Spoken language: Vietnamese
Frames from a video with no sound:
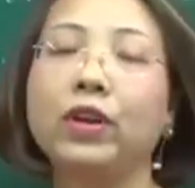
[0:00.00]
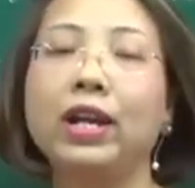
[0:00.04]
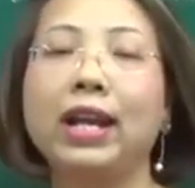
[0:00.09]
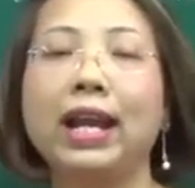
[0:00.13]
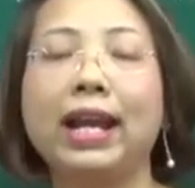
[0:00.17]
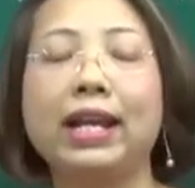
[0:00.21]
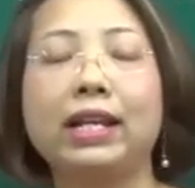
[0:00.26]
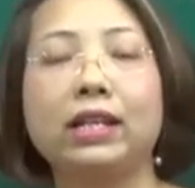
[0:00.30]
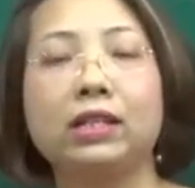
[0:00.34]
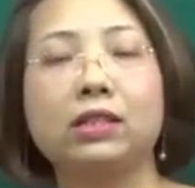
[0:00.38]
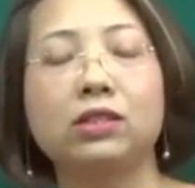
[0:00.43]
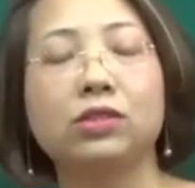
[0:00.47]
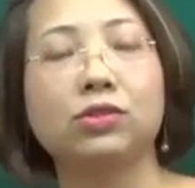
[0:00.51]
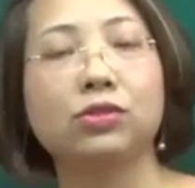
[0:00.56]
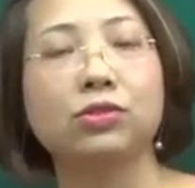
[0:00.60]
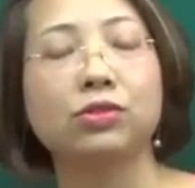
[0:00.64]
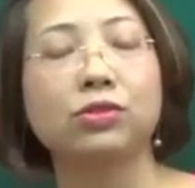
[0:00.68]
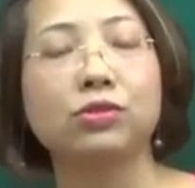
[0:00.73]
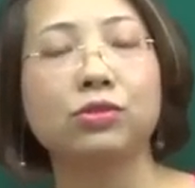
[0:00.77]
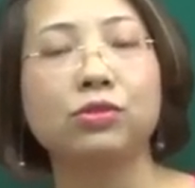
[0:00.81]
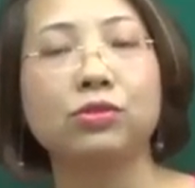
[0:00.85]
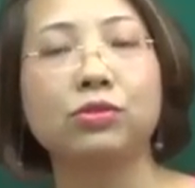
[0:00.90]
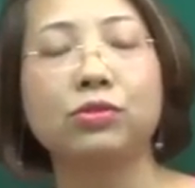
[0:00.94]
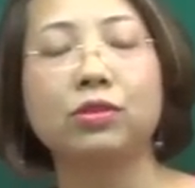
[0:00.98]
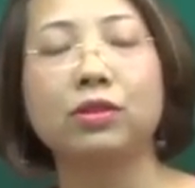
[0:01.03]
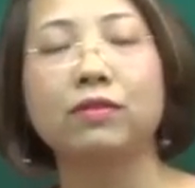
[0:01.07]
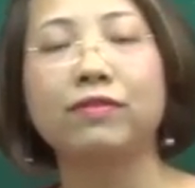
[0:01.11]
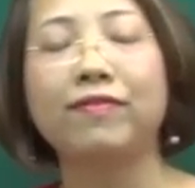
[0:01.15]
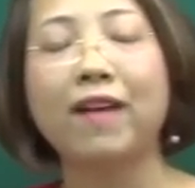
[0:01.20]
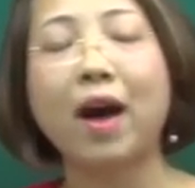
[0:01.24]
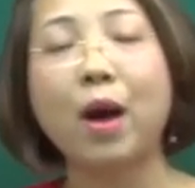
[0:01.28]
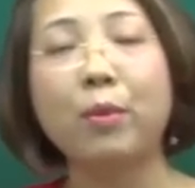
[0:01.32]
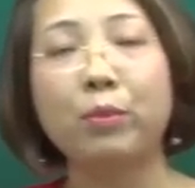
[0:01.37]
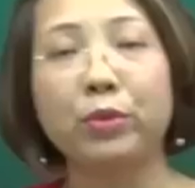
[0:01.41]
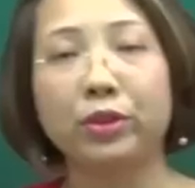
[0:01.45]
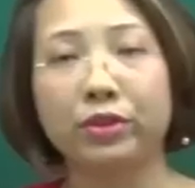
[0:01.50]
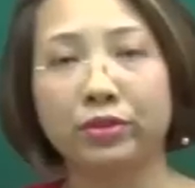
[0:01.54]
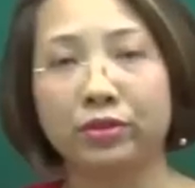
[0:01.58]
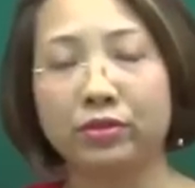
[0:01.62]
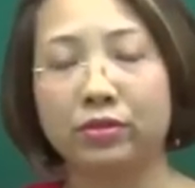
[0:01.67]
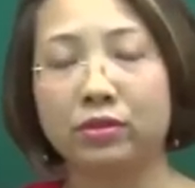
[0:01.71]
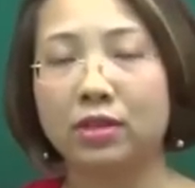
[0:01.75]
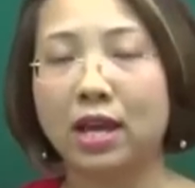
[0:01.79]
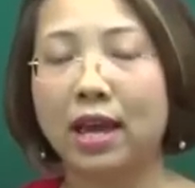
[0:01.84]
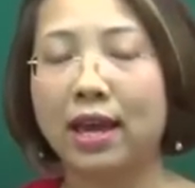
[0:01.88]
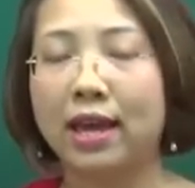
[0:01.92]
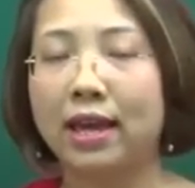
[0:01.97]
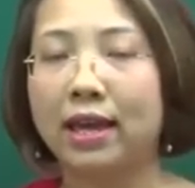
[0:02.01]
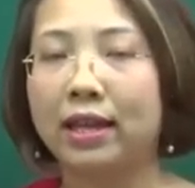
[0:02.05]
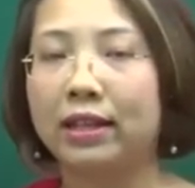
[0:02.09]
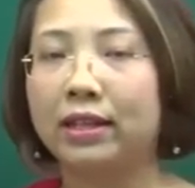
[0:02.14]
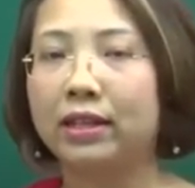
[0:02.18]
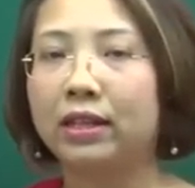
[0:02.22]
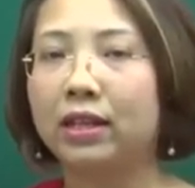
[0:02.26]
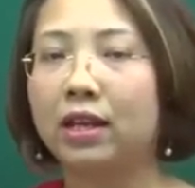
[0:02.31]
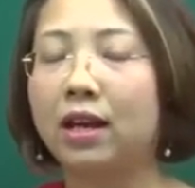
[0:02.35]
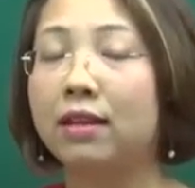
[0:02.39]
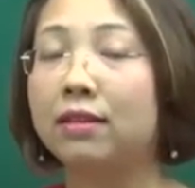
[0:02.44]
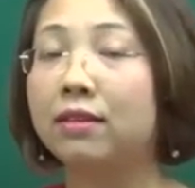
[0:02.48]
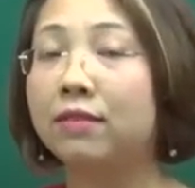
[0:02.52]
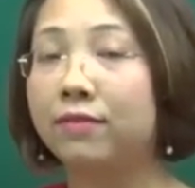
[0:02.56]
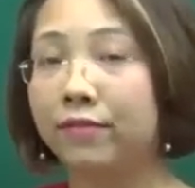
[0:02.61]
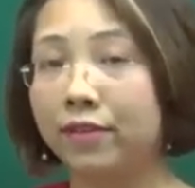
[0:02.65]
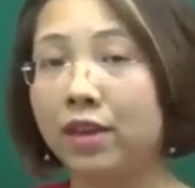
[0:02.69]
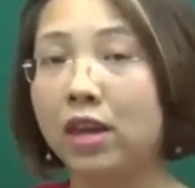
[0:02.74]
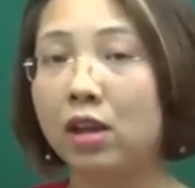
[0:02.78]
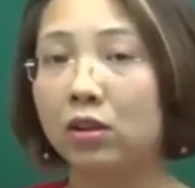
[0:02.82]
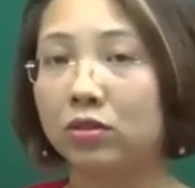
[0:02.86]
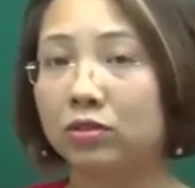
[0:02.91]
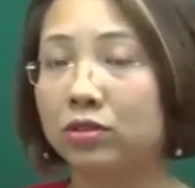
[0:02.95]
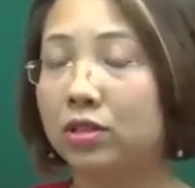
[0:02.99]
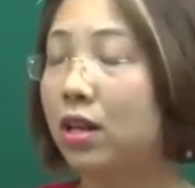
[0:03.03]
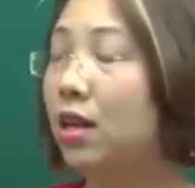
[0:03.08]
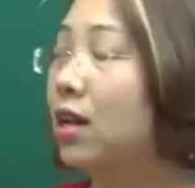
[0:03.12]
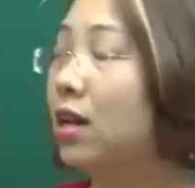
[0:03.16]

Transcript: related to the farmers and uh, the field